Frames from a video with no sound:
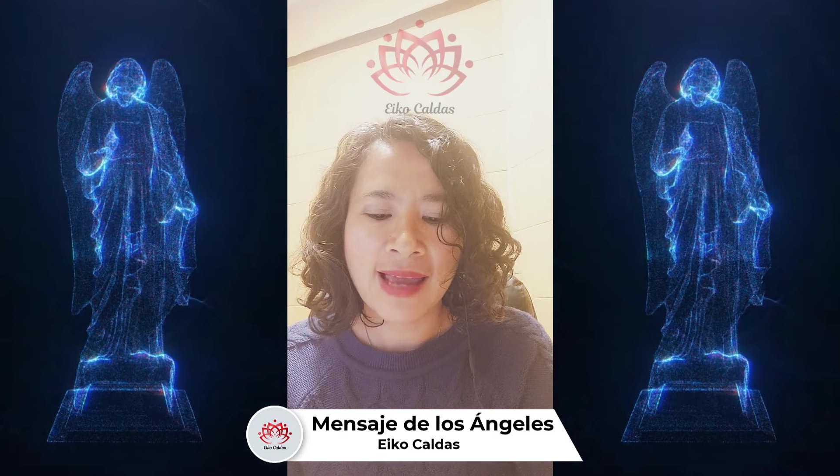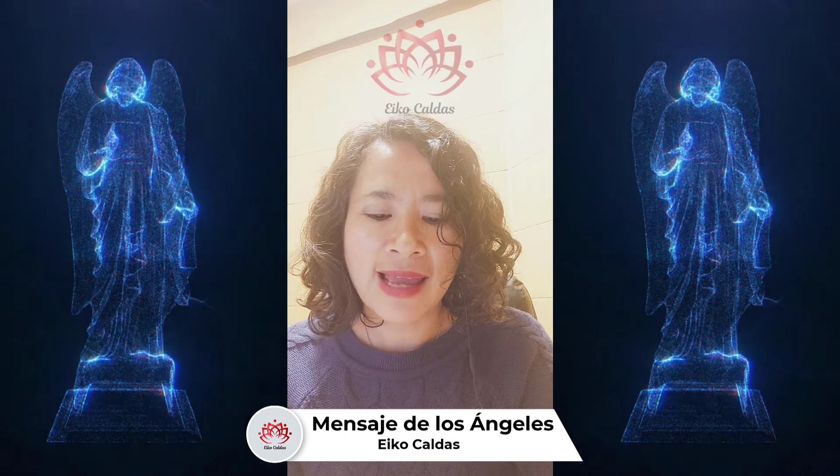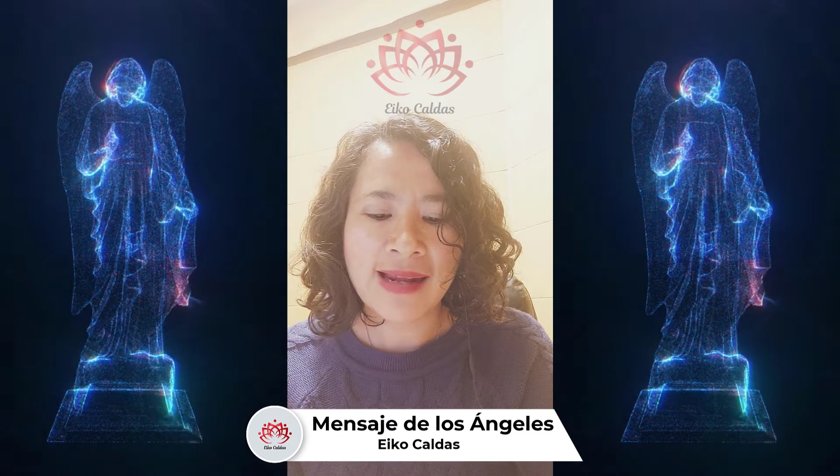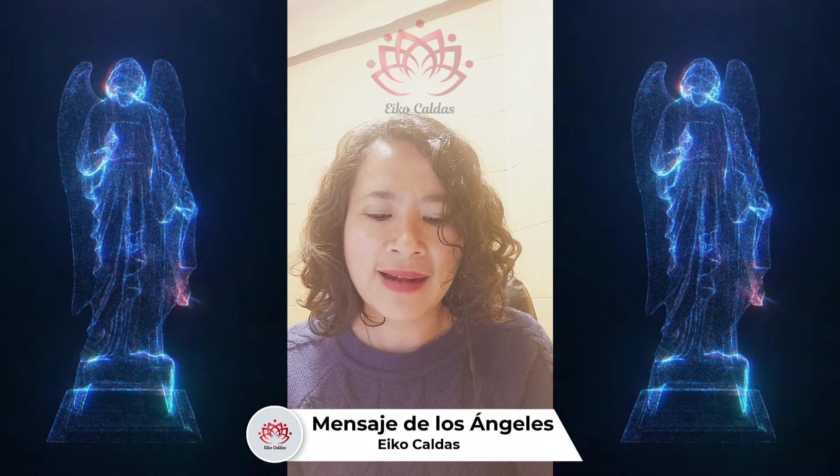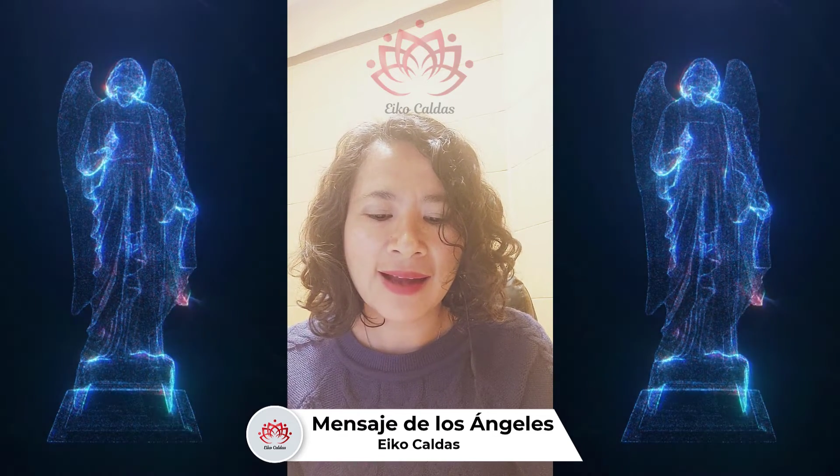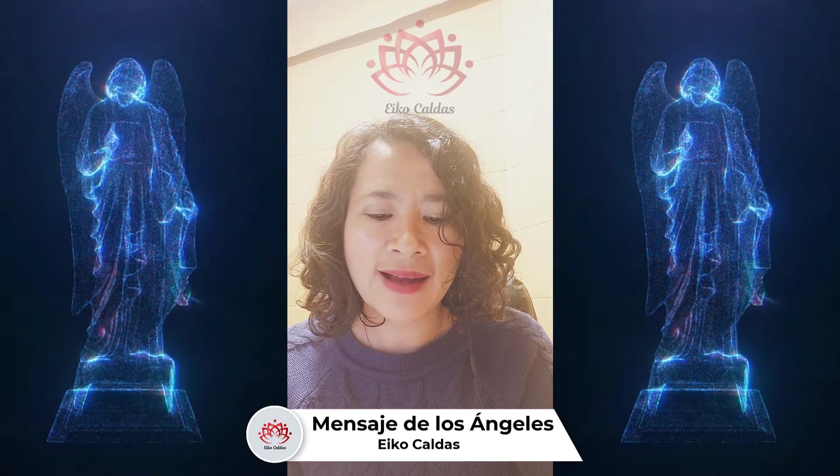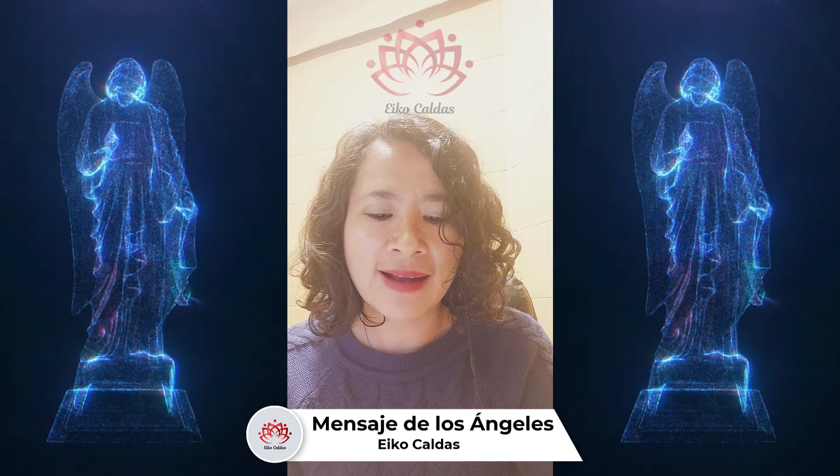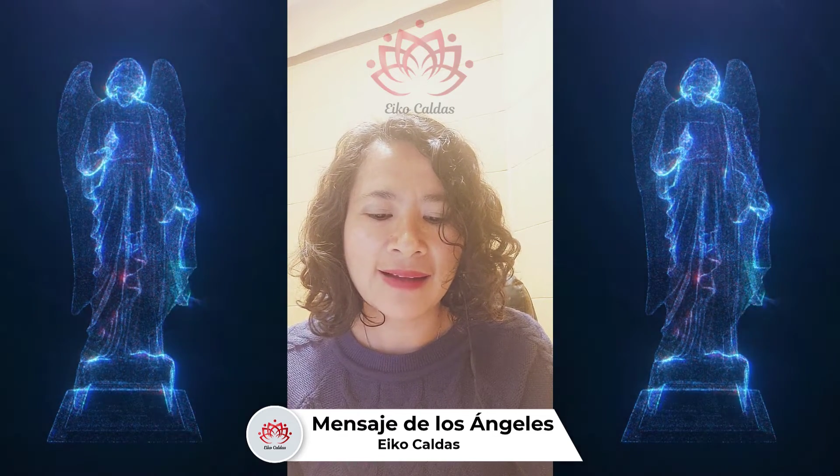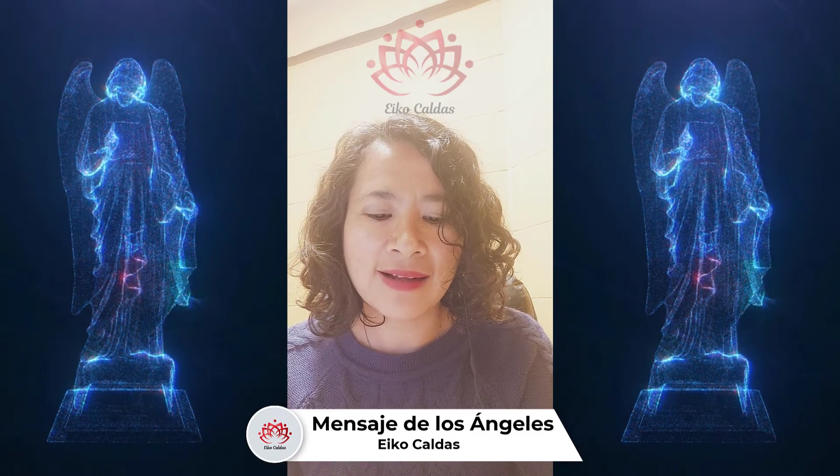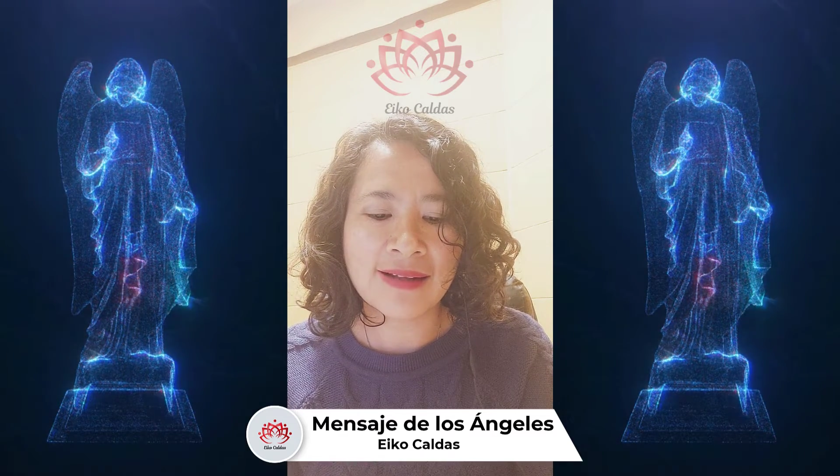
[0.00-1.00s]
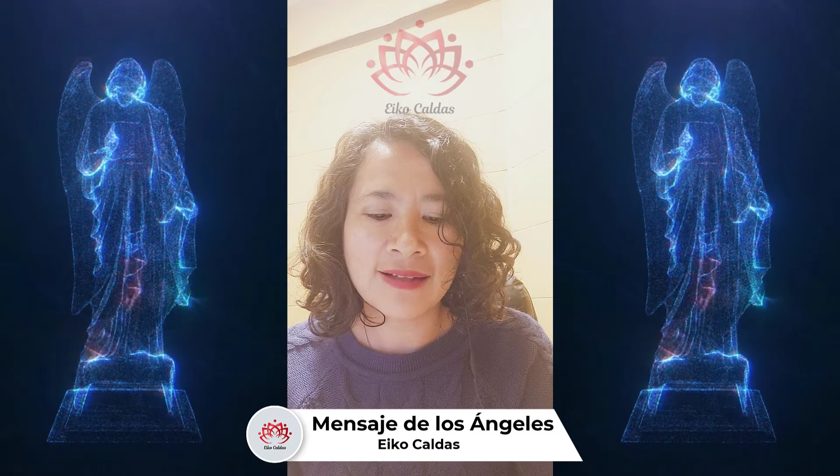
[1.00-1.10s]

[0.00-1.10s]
el arcángel del